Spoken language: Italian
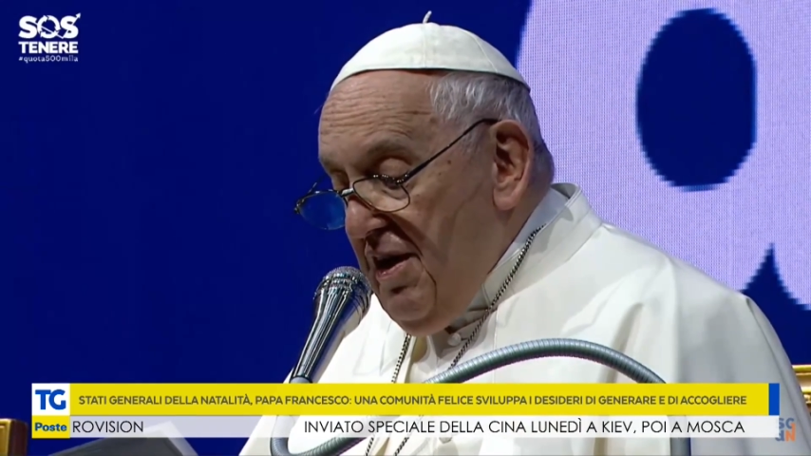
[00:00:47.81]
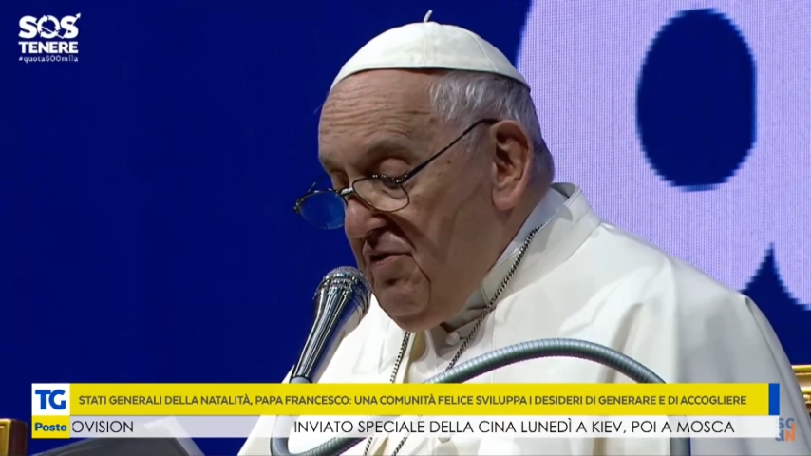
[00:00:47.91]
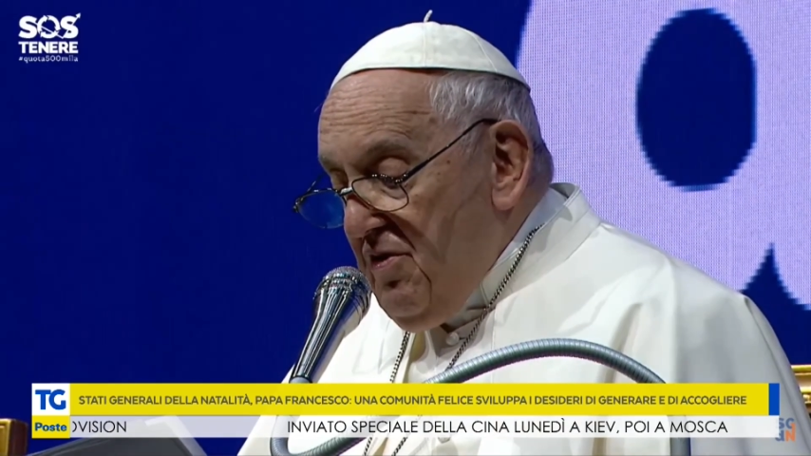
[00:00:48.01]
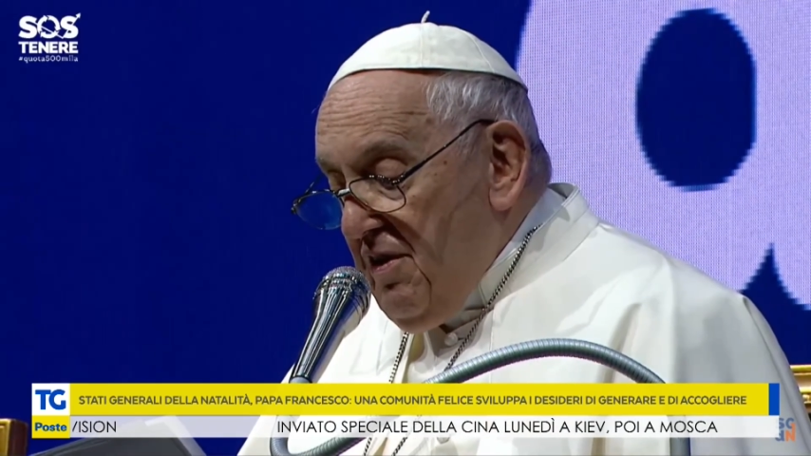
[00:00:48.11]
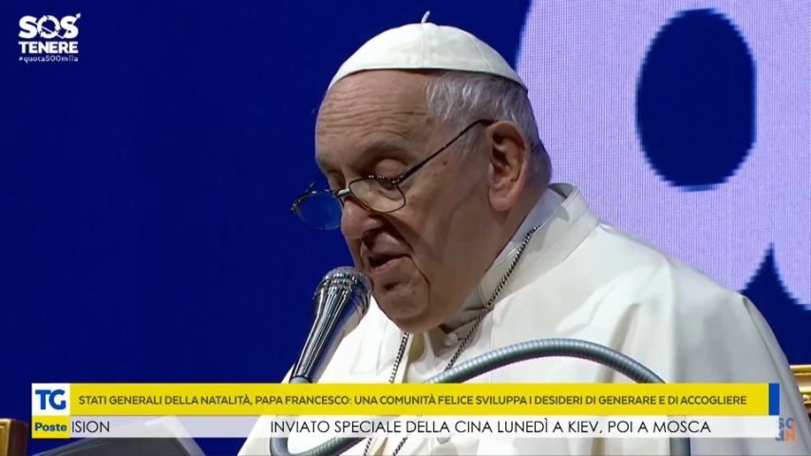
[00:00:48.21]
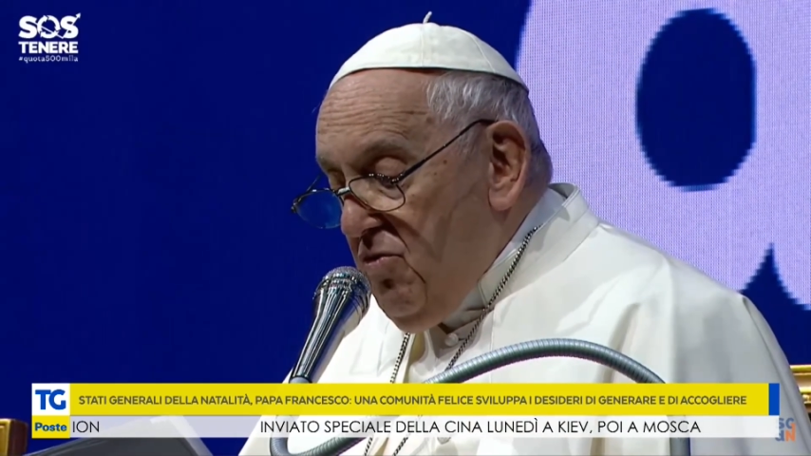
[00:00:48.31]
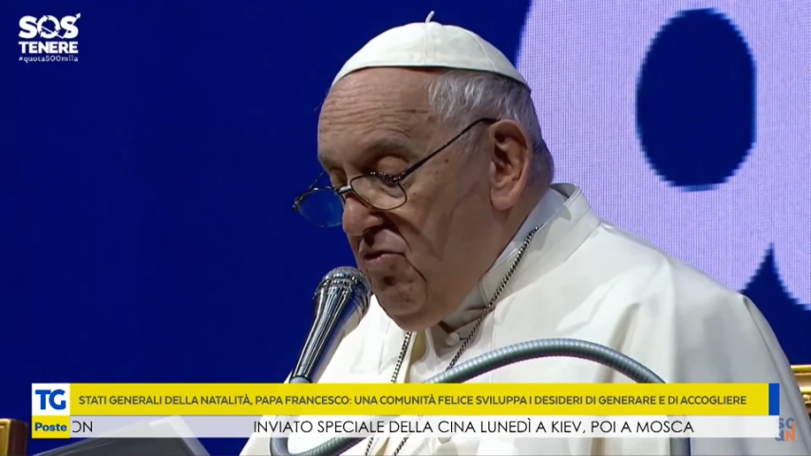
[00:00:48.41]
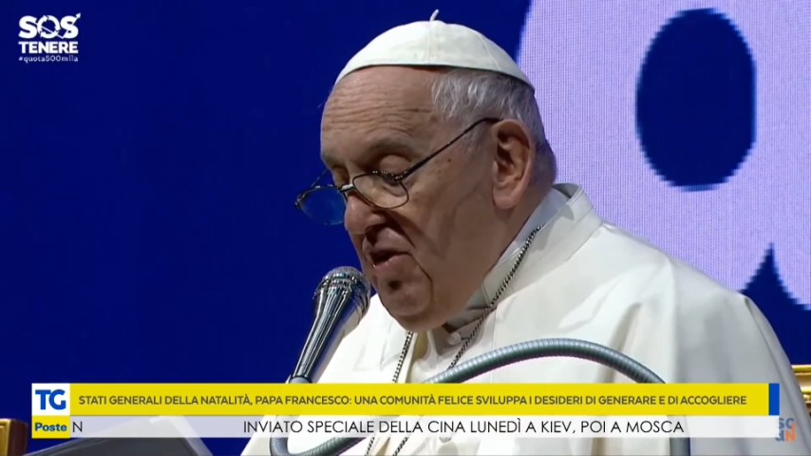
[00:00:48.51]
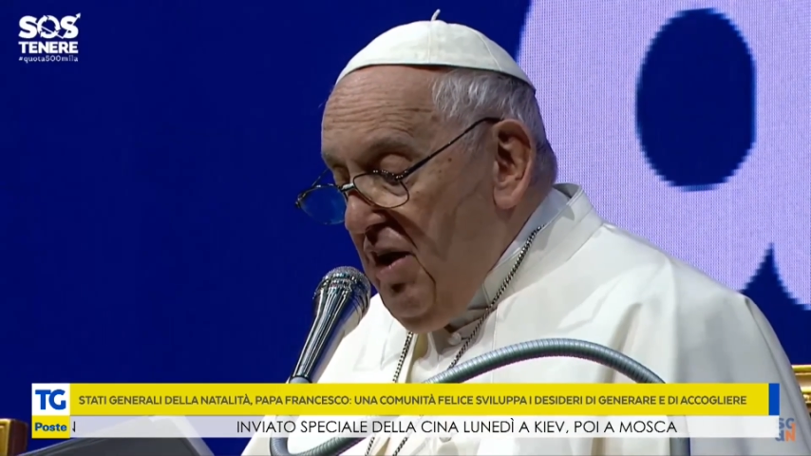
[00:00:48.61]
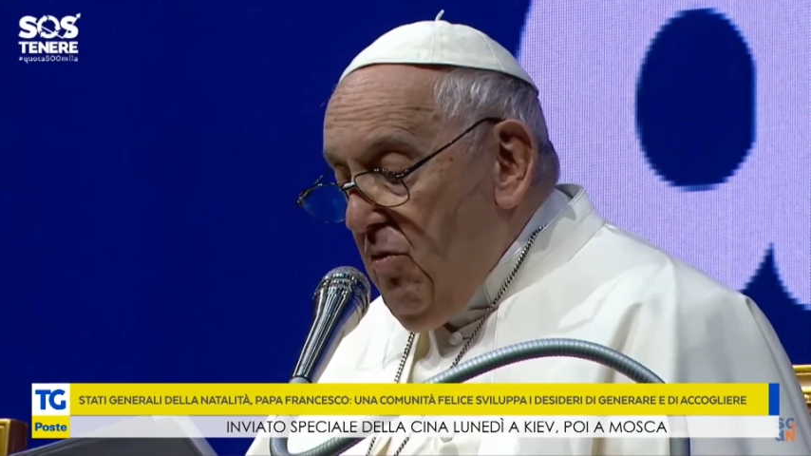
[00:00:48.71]
si
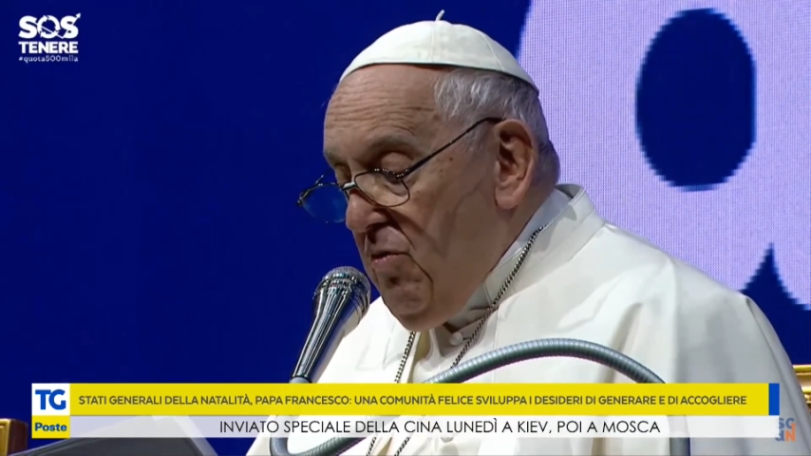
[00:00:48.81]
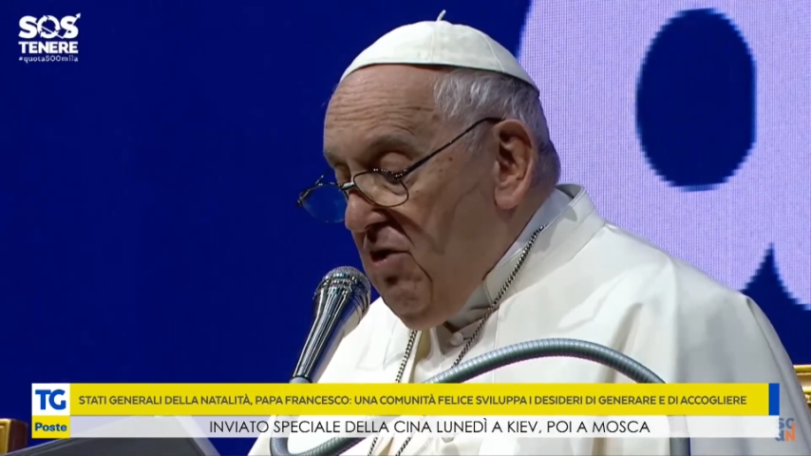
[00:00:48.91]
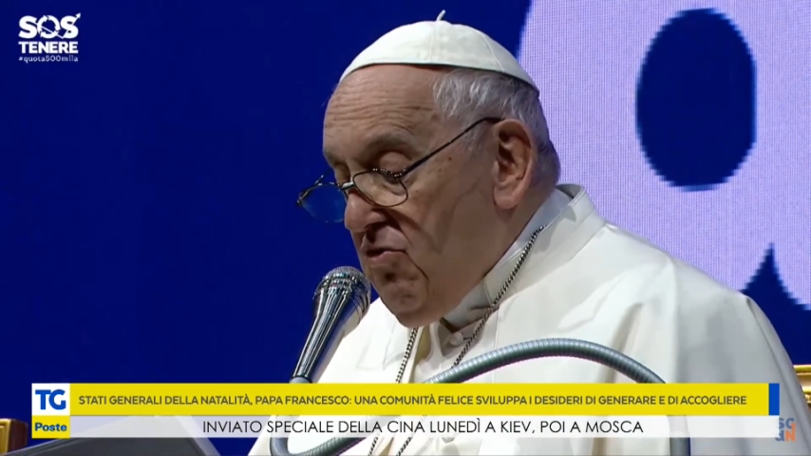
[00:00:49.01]
riduce a una